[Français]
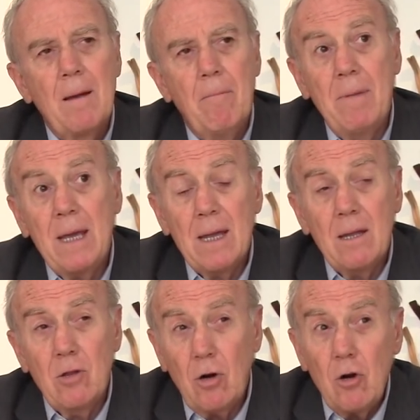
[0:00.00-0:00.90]
mais
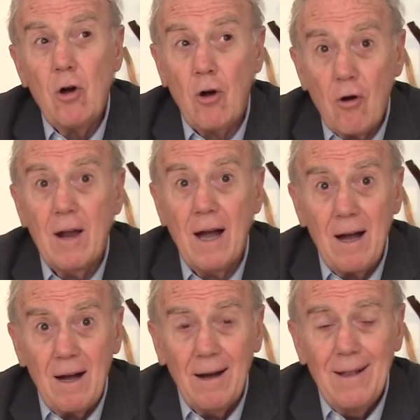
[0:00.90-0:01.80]
dans leur
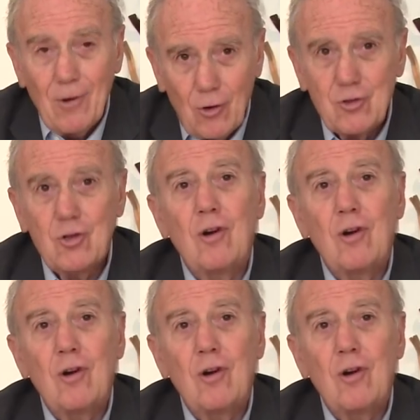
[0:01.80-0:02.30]
regard, on se